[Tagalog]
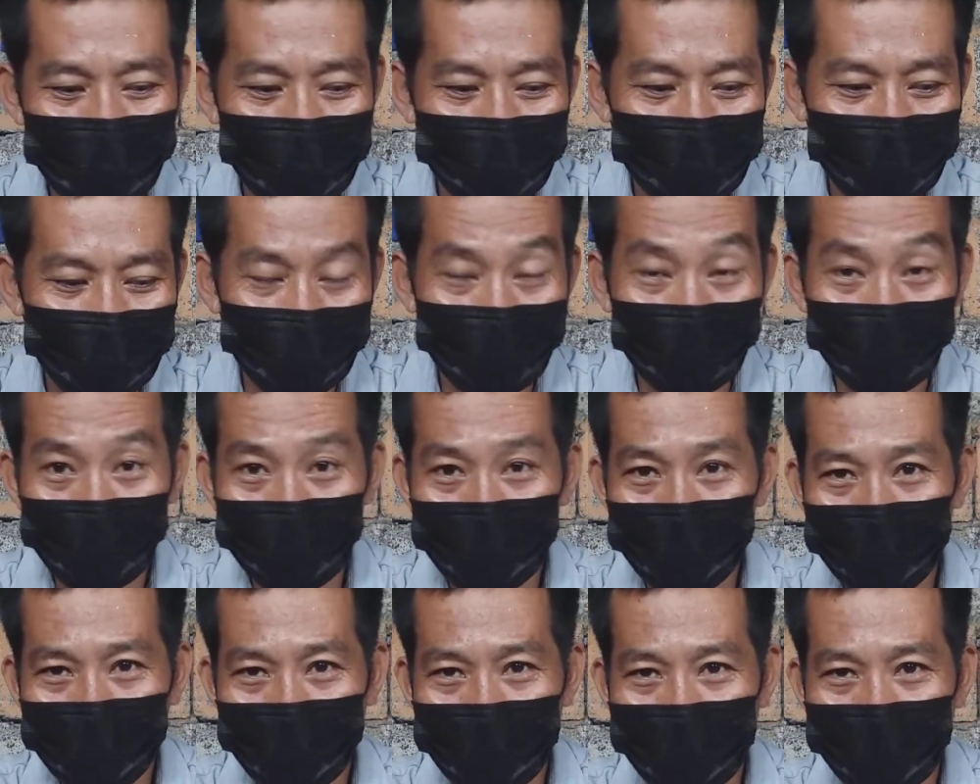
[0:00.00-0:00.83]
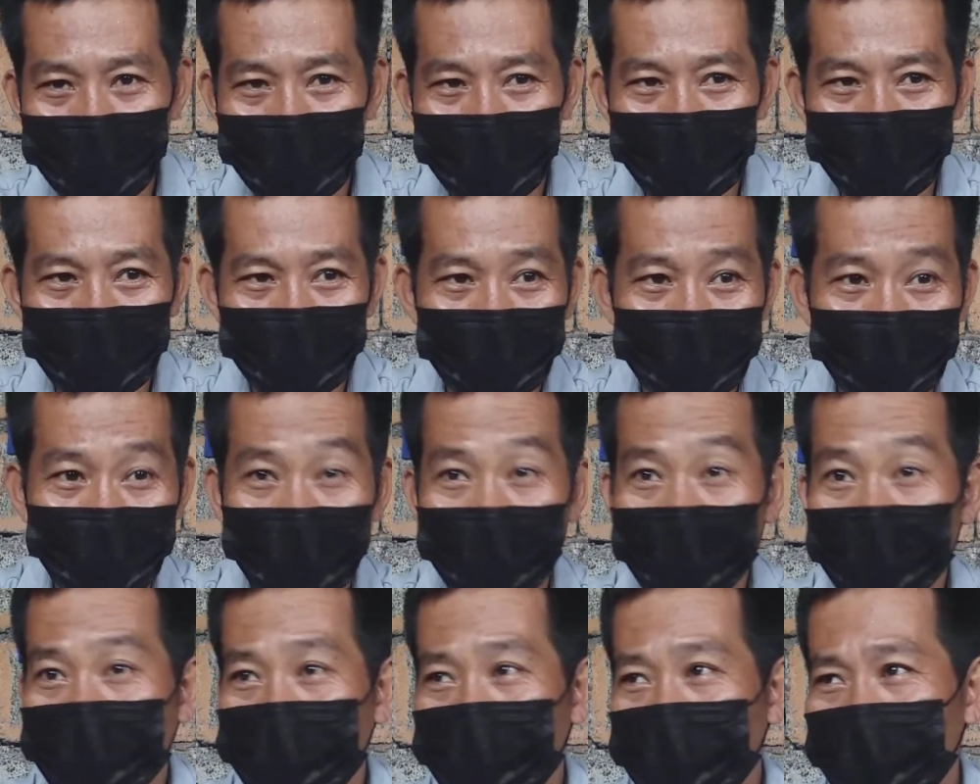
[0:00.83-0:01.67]
kalokohan,
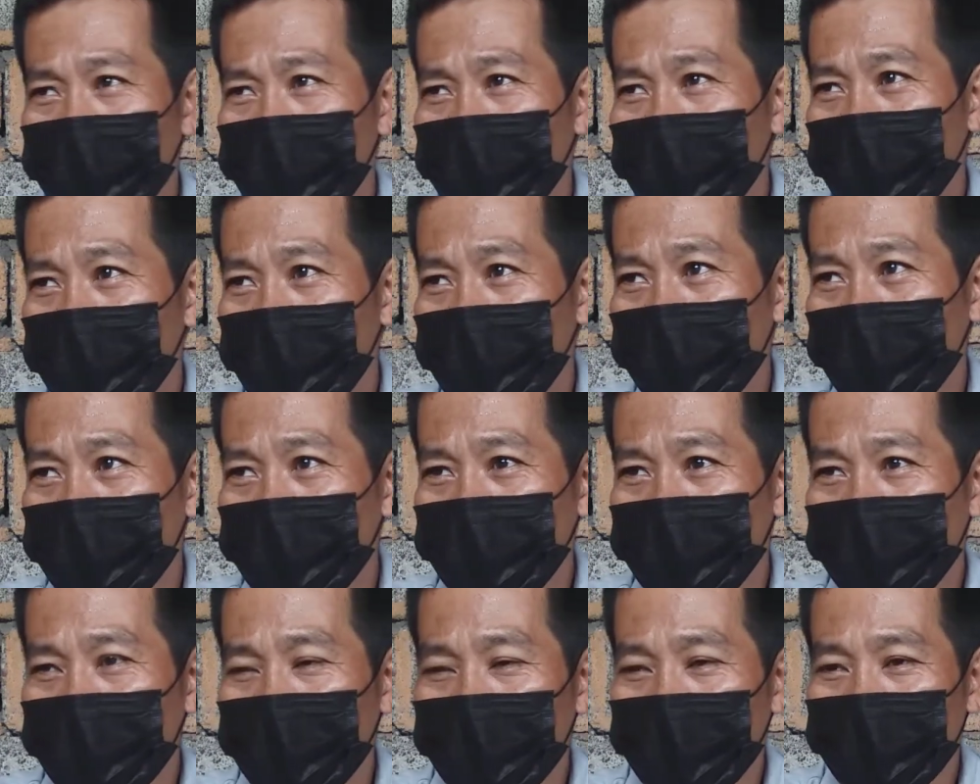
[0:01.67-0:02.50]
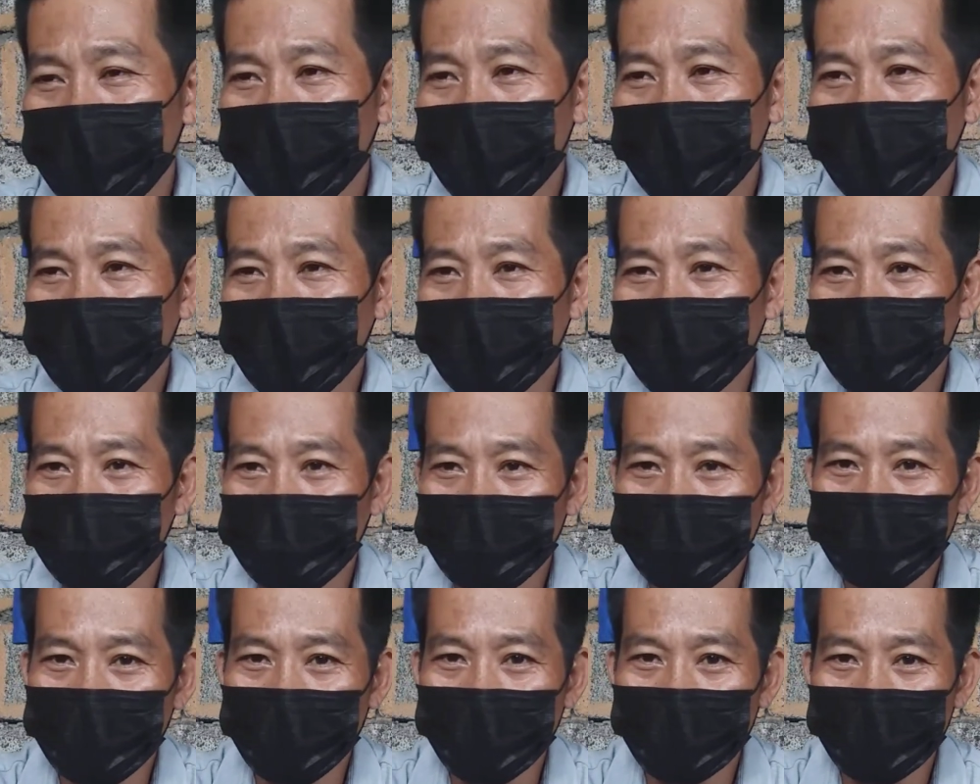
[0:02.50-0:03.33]
travel,
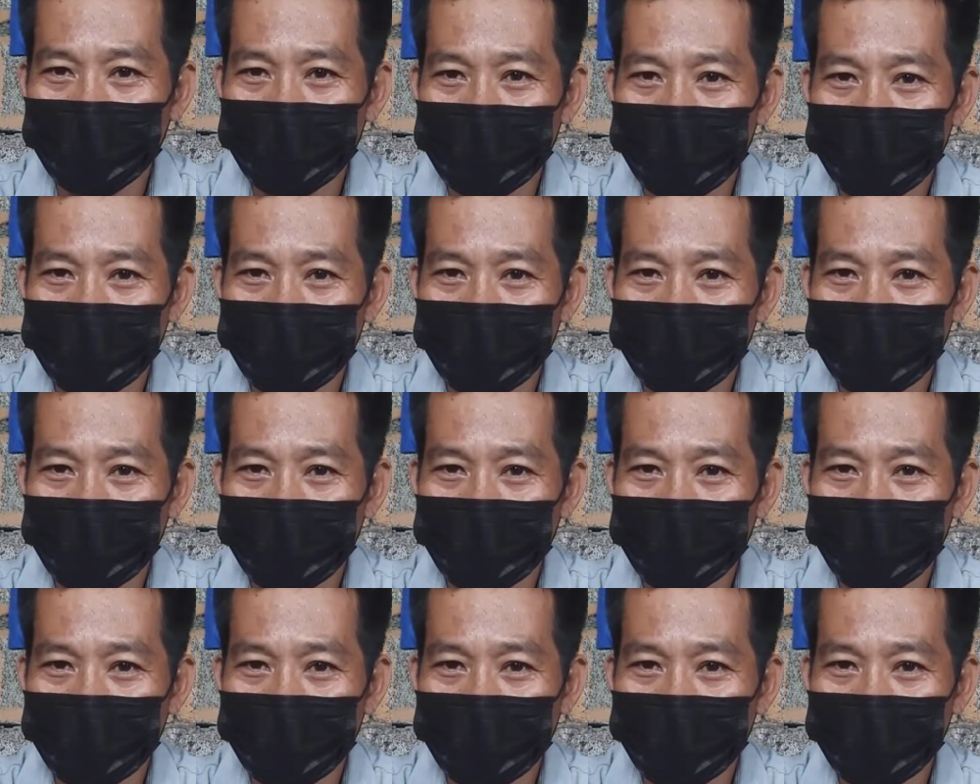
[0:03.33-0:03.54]
baba.